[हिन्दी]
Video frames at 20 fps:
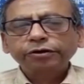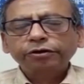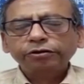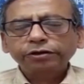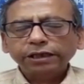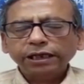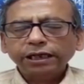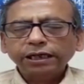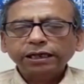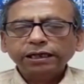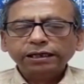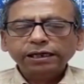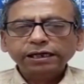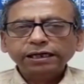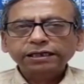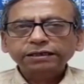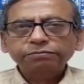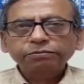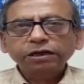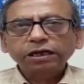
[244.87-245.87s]
और ध्यान रखें
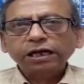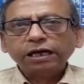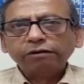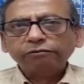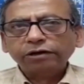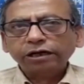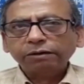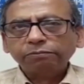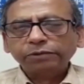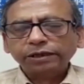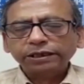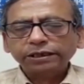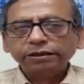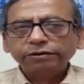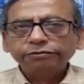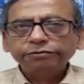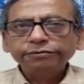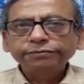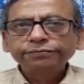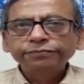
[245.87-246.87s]
कि इसमें लार्वा ना पैदा
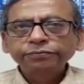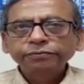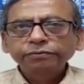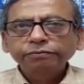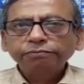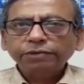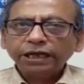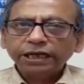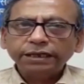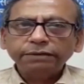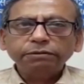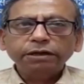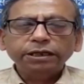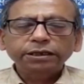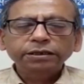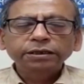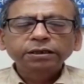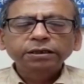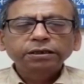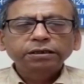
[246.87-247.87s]
हों पहली
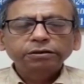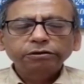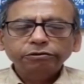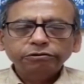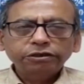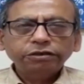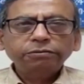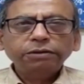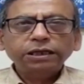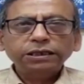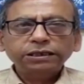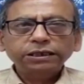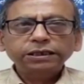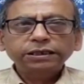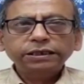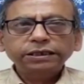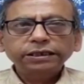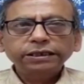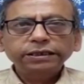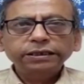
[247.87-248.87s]
बात दूसरी बात ये
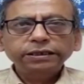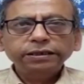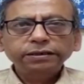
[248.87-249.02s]
कि